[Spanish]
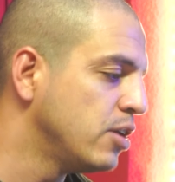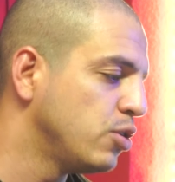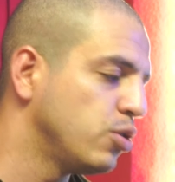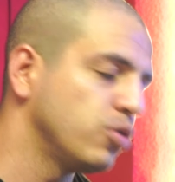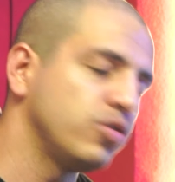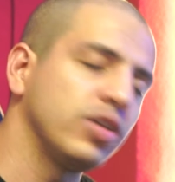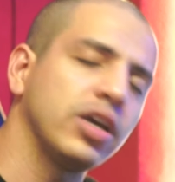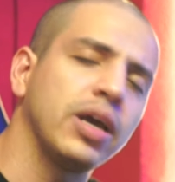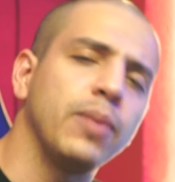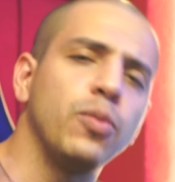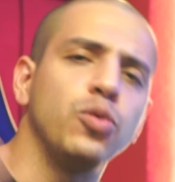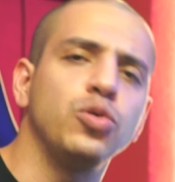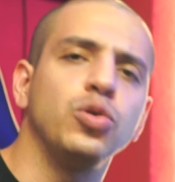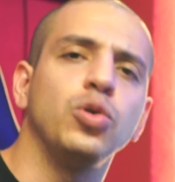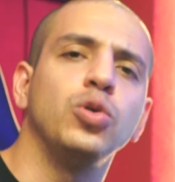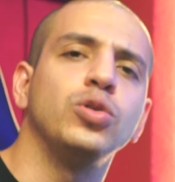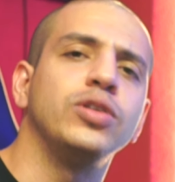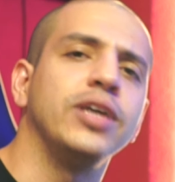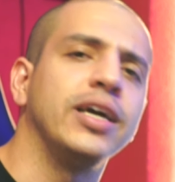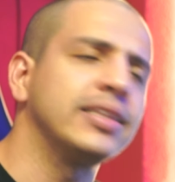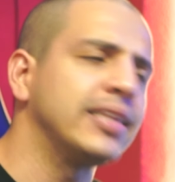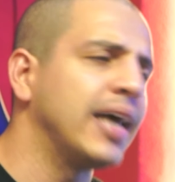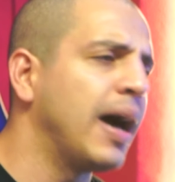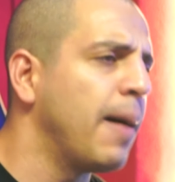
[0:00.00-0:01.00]
Yo sé que muchos de
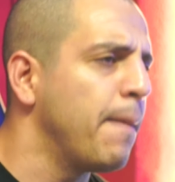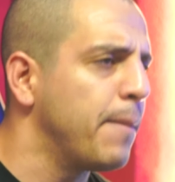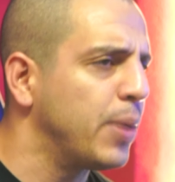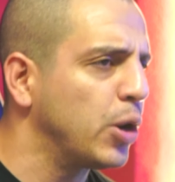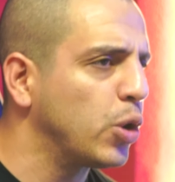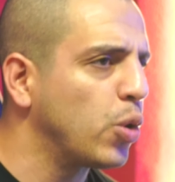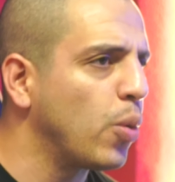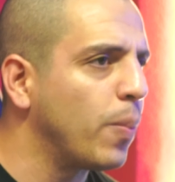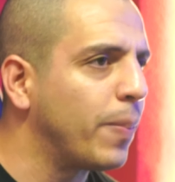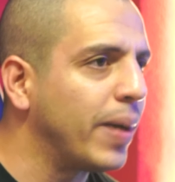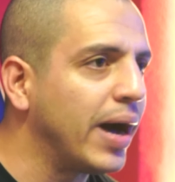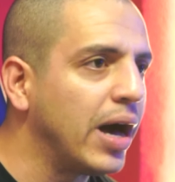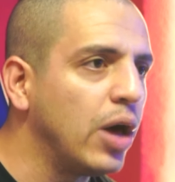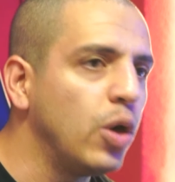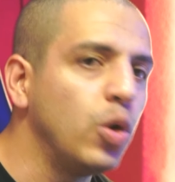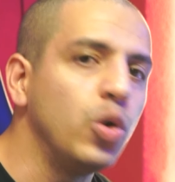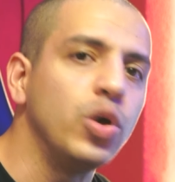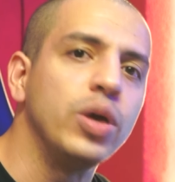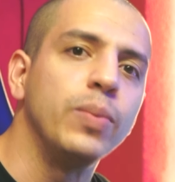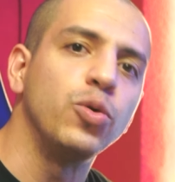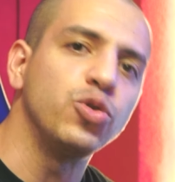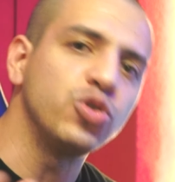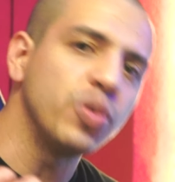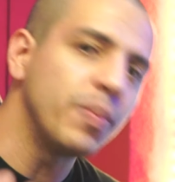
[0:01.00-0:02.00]
ustedes estaban
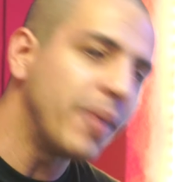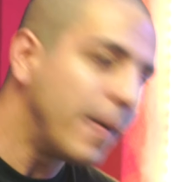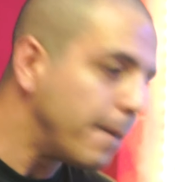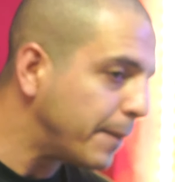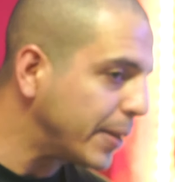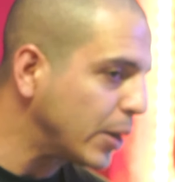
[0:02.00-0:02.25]
preocupados y muchos me han